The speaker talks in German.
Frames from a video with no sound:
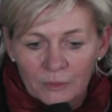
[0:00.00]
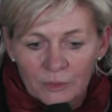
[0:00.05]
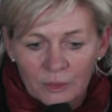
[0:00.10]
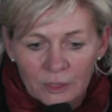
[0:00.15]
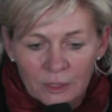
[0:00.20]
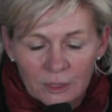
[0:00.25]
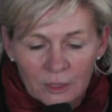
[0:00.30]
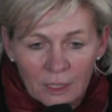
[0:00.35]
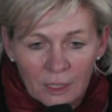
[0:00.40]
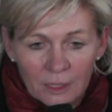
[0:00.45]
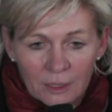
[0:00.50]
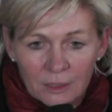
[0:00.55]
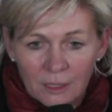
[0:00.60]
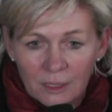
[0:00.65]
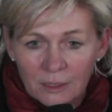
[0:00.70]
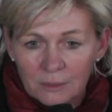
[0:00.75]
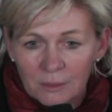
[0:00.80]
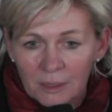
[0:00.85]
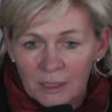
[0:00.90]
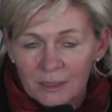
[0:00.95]
ich finde, gerade in
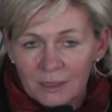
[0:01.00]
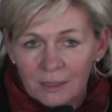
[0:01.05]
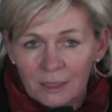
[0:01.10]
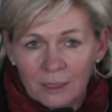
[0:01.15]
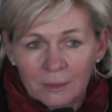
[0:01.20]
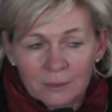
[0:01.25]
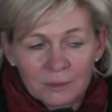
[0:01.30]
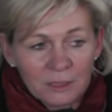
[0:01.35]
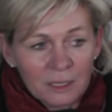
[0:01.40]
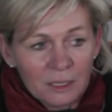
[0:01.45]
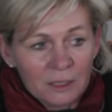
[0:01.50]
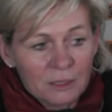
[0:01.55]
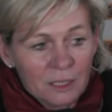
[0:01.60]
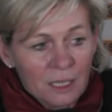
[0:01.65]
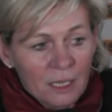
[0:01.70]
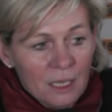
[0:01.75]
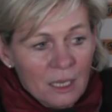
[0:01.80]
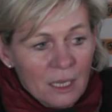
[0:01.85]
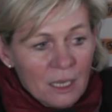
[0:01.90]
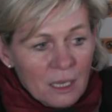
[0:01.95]
der zweiten Halbzeit
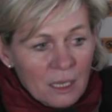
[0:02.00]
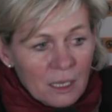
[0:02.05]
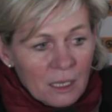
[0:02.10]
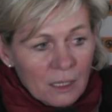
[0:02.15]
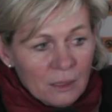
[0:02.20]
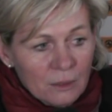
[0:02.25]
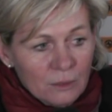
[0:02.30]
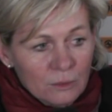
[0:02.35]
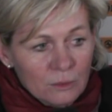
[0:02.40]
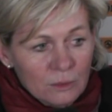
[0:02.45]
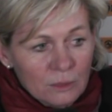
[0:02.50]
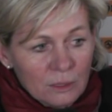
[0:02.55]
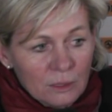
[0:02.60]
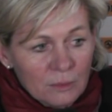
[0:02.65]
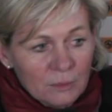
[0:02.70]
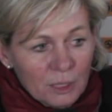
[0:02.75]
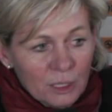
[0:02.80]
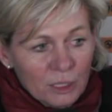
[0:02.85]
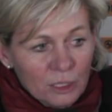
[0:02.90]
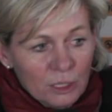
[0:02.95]
hat
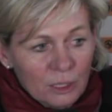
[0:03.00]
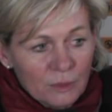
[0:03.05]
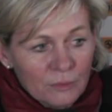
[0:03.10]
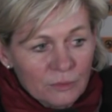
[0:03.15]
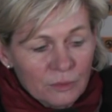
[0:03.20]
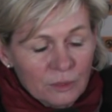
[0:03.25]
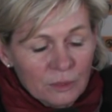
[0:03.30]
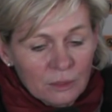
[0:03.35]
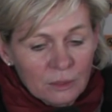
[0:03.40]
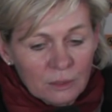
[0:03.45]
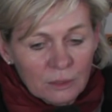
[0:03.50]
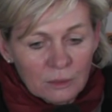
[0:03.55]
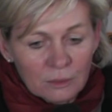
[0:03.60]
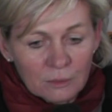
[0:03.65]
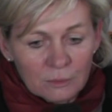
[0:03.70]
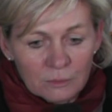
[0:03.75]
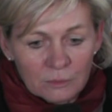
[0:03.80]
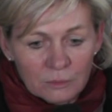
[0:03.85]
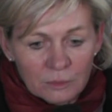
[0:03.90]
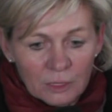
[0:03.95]
unsere Mannschaft
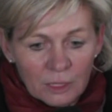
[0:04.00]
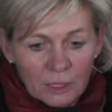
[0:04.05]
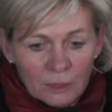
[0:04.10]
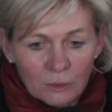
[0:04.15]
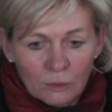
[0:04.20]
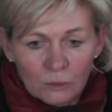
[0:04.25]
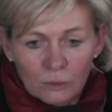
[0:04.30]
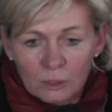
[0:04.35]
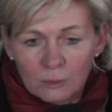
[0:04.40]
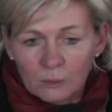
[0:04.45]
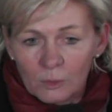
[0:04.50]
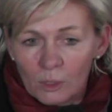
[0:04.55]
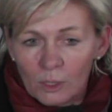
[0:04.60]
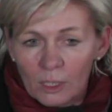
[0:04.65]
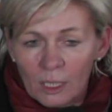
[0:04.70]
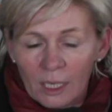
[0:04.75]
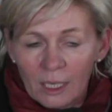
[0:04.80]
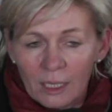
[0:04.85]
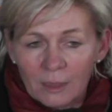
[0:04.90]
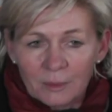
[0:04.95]
äh, sehr große
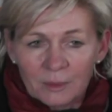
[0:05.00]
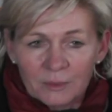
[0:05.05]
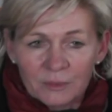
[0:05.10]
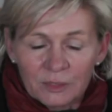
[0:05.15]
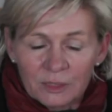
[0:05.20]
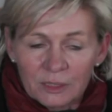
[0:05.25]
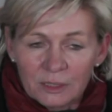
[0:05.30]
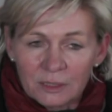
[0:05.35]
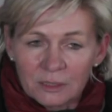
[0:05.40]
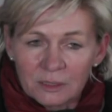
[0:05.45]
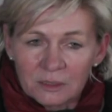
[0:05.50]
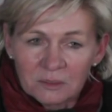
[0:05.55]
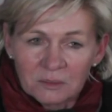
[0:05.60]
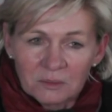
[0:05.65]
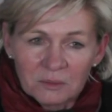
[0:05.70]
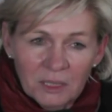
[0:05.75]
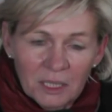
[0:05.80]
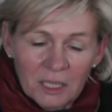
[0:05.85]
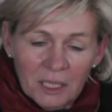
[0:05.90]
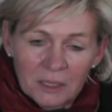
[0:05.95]
Moral
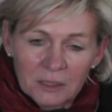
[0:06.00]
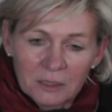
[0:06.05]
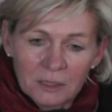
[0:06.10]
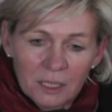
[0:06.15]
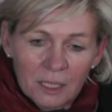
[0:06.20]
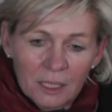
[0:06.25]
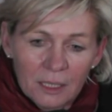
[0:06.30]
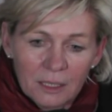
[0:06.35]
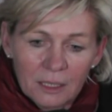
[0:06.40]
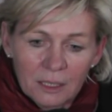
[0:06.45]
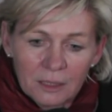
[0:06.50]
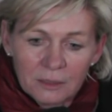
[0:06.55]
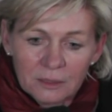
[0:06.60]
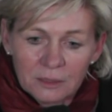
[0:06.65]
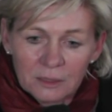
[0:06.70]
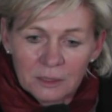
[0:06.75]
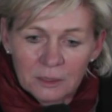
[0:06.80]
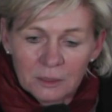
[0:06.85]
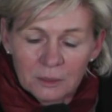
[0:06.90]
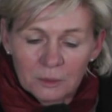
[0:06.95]
bewiesen, lagen
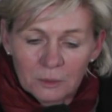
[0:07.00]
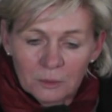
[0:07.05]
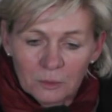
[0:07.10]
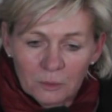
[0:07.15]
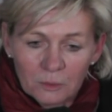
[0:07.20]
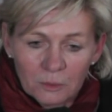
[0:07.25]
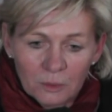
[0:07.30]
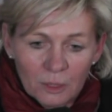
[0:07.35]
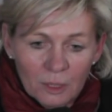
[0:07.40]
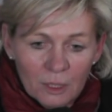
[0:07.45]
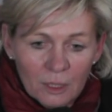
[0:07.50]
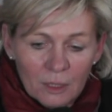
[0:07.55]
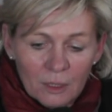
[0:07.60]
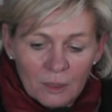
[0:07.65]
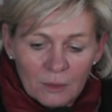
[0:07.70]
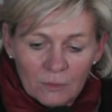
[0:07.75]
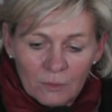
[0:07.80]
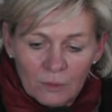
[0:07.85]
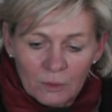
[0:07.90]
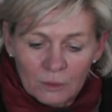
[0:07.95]
3-1 hinten und
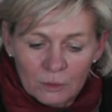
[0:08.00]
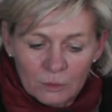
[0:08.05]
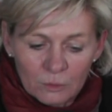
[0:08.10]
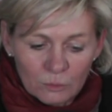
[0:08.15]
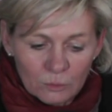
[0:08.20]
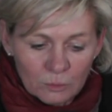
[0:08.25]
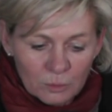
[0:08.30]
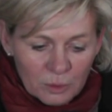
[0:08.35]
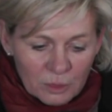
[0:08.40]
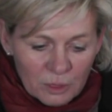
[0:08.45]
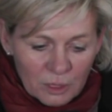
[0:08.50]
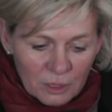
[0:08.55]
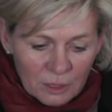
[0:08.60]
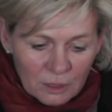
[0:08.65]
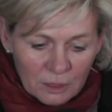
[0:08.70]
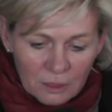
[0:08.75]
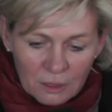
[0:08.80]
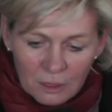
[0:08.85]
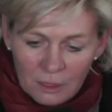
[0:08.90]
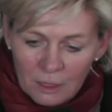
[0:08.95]
wollten
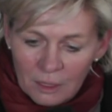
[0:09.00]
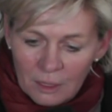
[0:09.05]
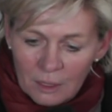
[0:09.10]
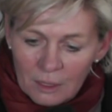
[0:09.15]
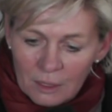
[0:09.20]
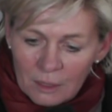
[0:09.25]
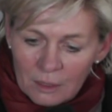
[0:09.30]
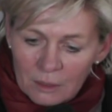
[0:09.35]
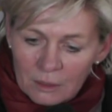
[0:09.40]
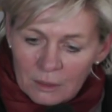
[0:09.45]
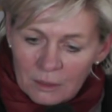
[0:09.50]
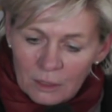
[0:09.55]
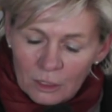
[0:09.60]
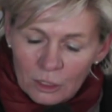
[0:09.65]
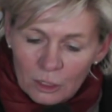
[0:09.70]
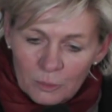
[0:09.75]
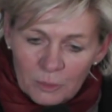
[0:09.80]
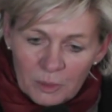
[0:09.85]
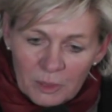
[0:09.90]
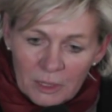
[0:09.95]
unbedingt
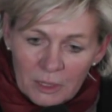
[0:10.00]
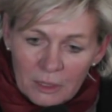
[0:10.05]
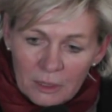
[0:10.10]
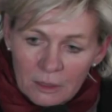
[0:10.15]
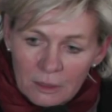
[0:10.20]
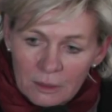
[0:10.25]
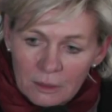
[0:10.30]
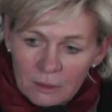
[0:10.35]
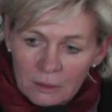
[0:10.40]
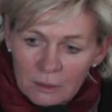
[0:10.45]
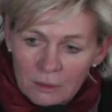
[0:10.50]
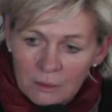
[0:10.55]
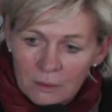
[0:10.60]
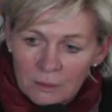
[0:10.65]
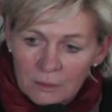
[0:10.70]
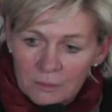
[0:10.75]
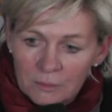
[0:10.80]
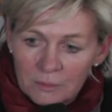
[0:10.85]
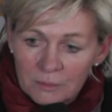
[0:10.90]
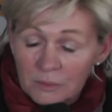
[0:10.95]
das Spiel
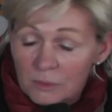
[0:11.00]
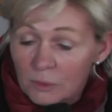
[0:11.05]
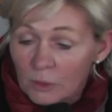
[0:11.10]
äh,